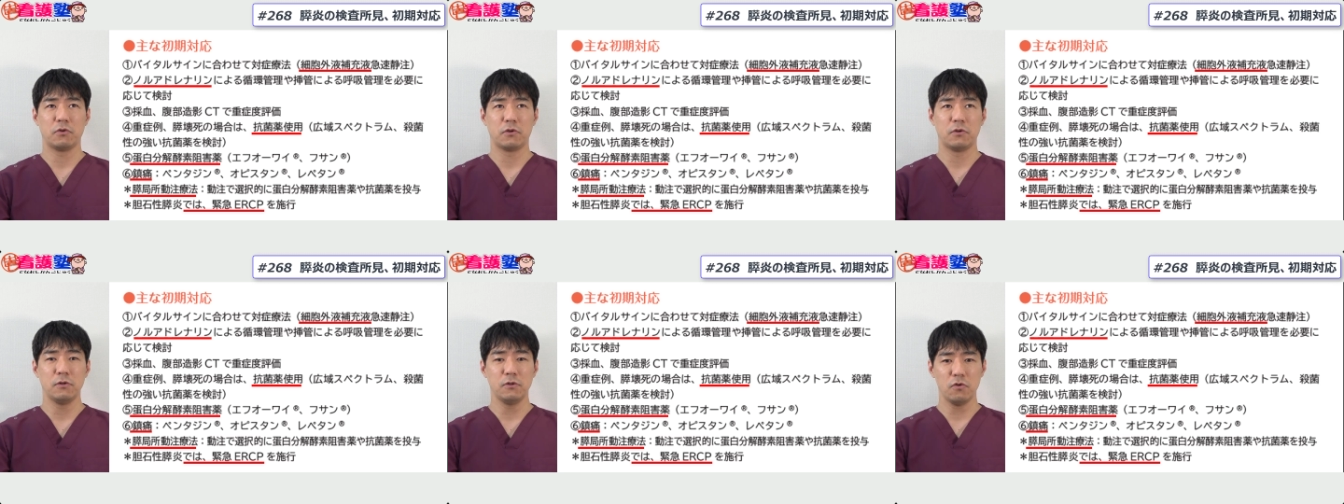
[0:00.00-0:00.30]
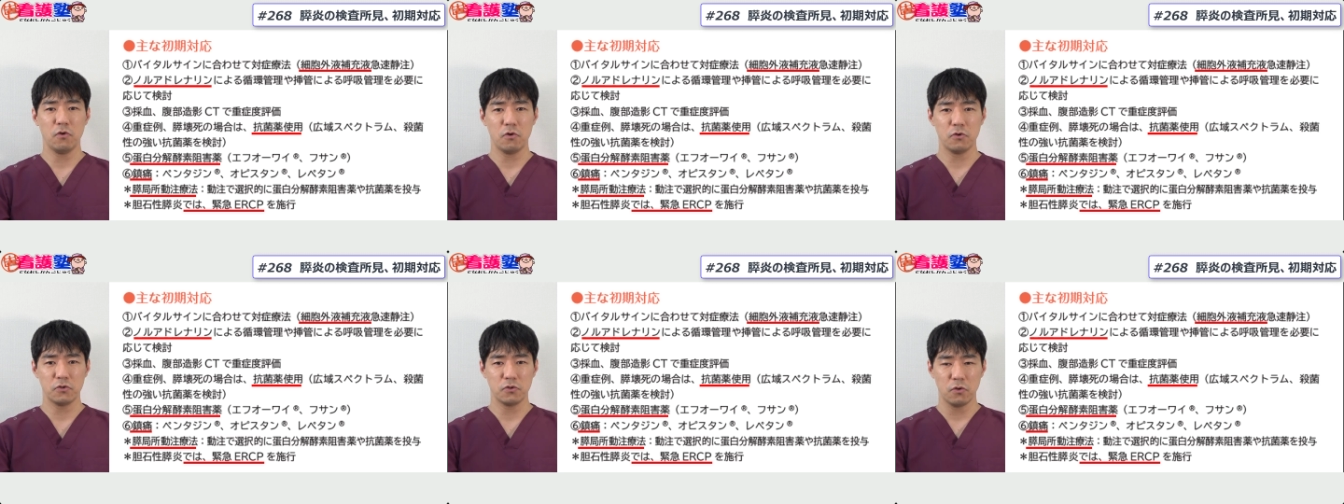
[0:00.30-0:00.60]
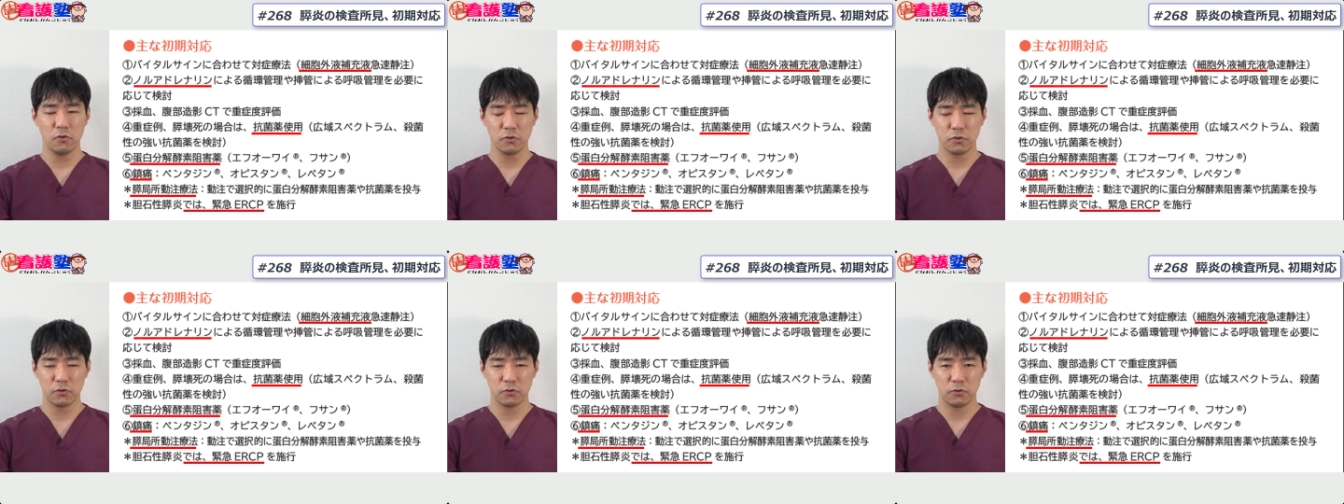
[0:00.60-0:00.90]
急速
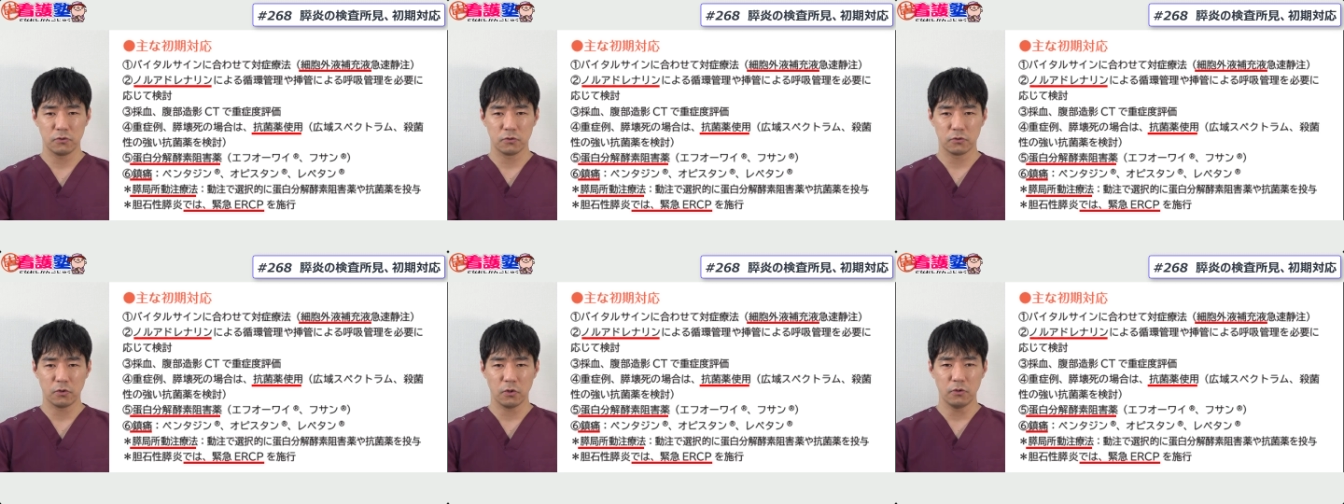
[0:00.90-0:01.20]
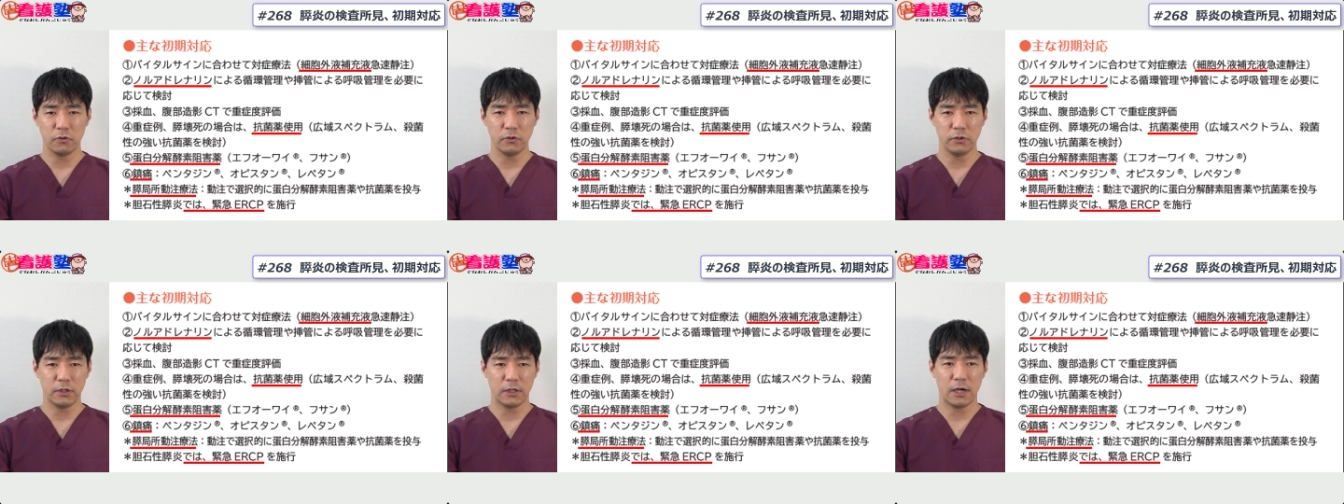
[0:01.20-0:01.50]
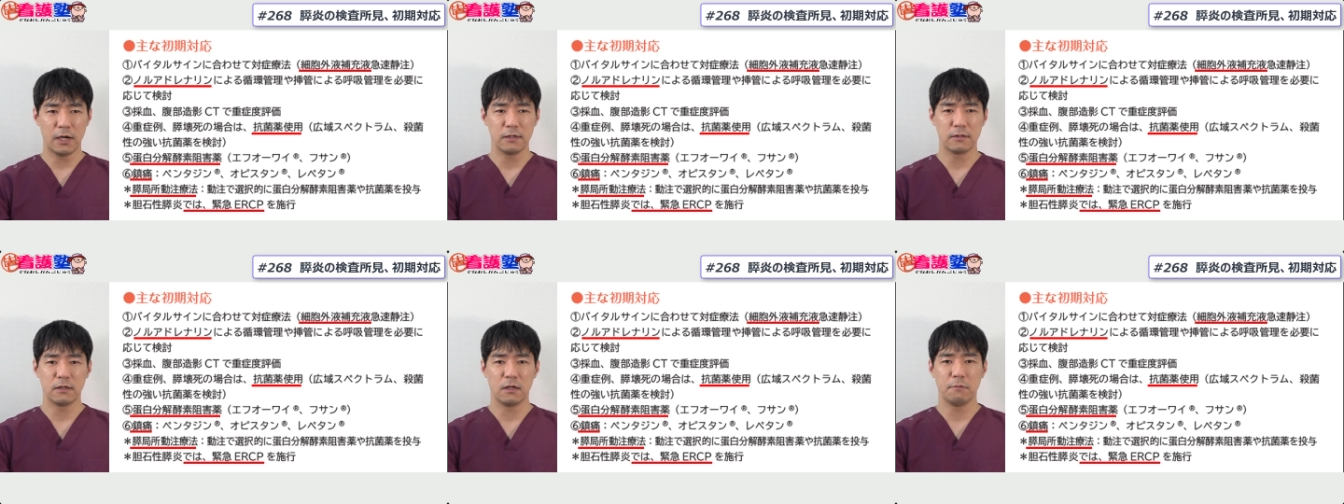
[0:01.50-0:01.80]
常駐というふうに
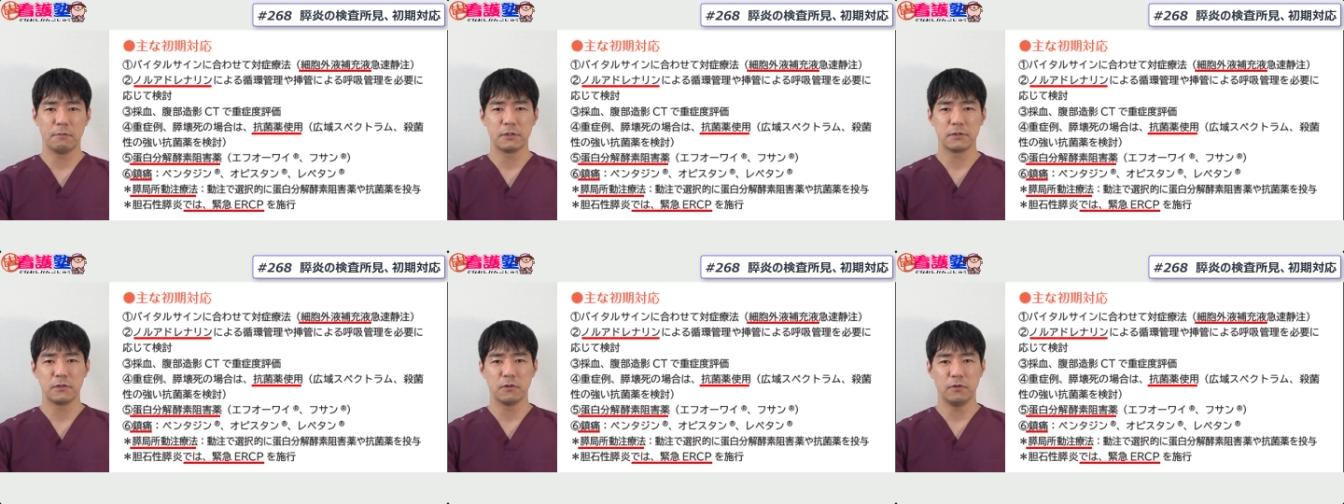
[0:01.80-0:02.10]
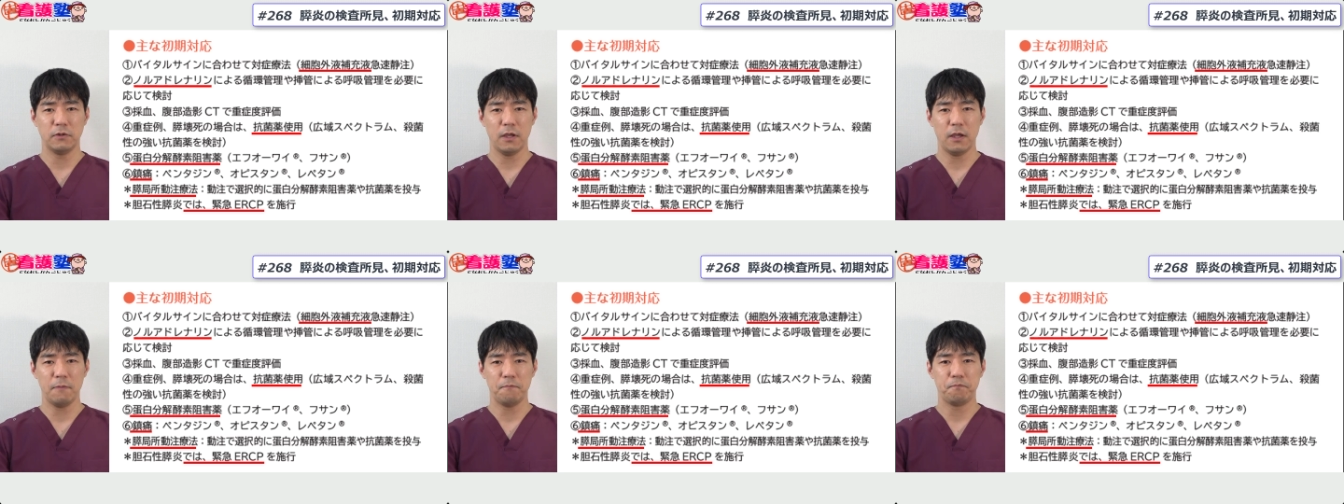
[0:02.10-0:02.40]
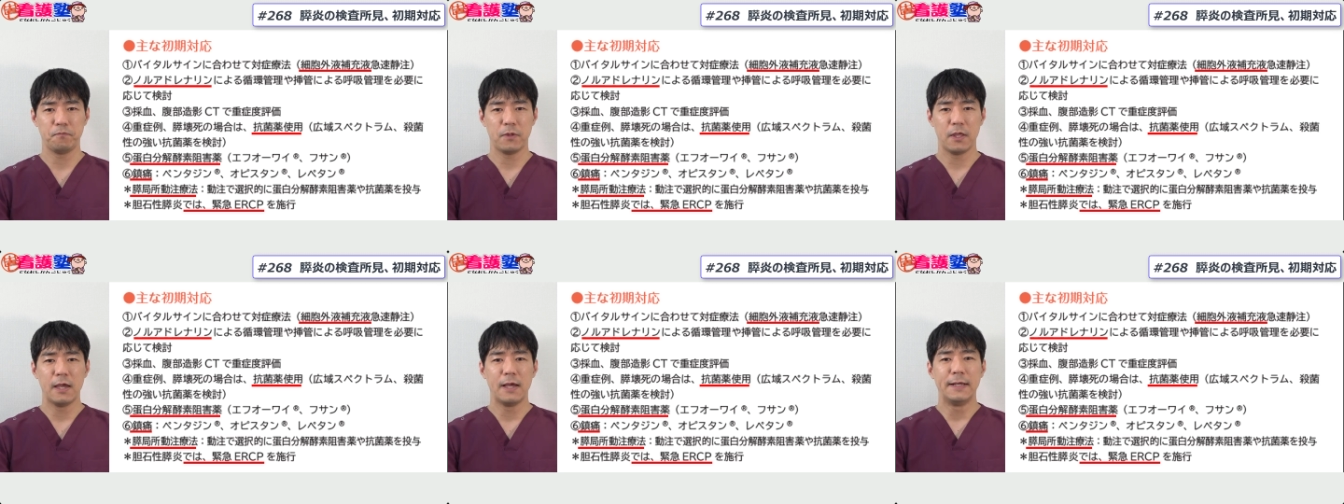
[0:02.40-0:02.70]
書いてありますよね。